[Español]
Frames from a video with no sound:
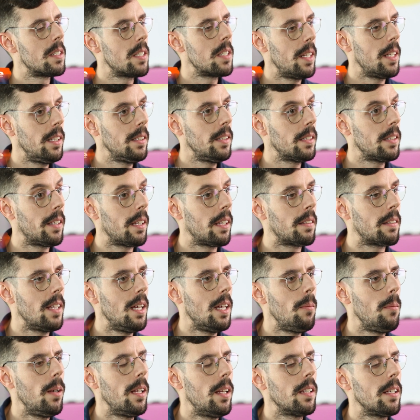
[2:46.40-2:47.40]
Ser
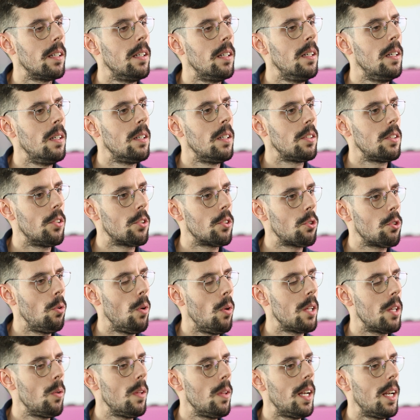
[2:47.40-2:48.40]
indetectable no
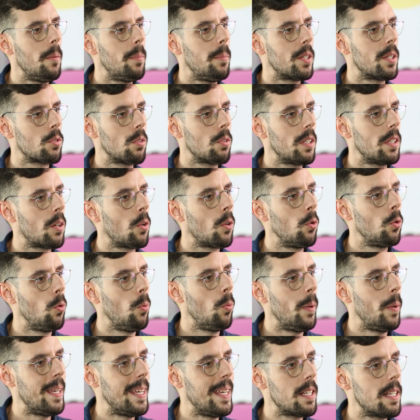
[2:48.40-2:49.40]
solo ayuda a la persona con
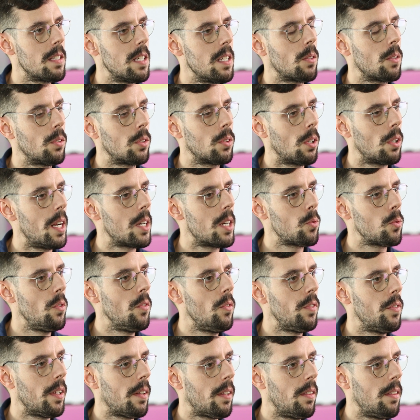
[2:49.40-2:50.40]
VIH a controlar su
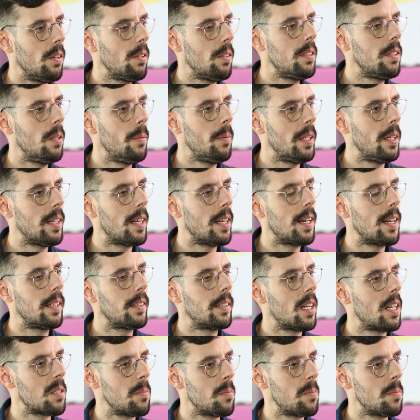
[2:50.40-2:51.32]
infección y evitar la